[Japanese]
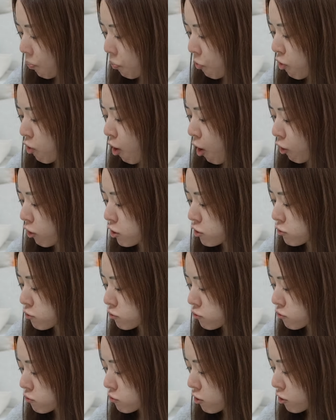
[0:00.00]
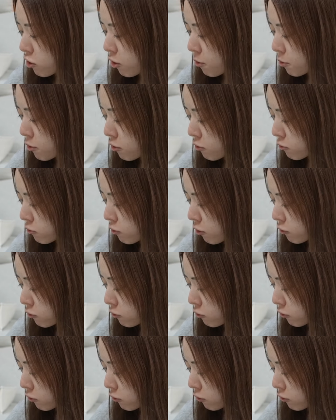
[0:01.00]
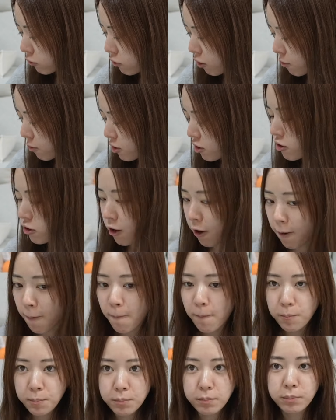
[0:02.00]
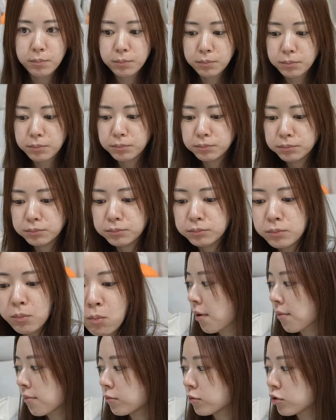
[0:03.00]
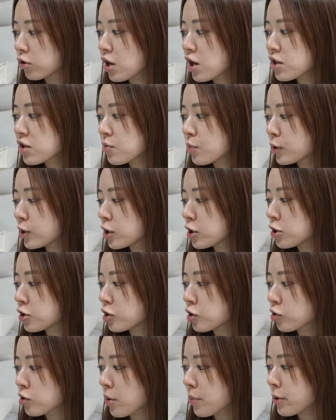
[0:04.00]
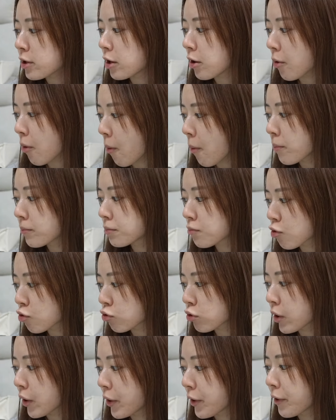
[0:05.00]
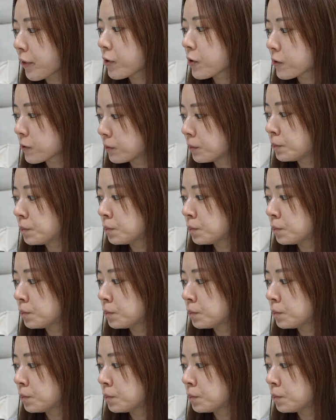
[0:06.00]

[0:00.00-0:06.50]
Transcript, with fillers: んかりんごそんな食べなくなかったっけ食べんだうんお手頭ないでちゃんと食べてよもったいないから